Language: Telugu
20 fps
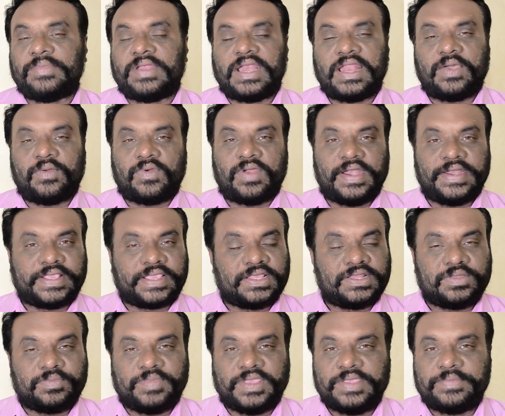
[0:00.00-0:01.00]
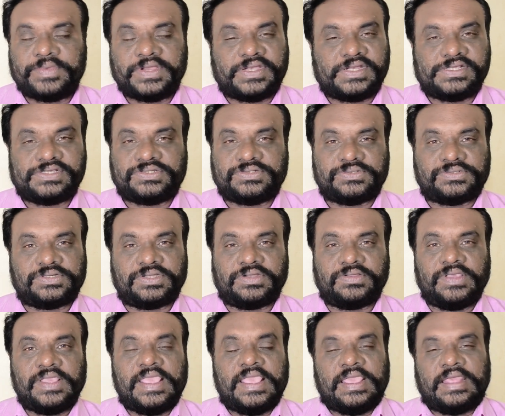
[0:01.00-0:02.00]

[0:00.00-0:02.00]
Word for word: మళ్ళీ వాడికి ఏదో భయపెట్టేసి ఉంటాడు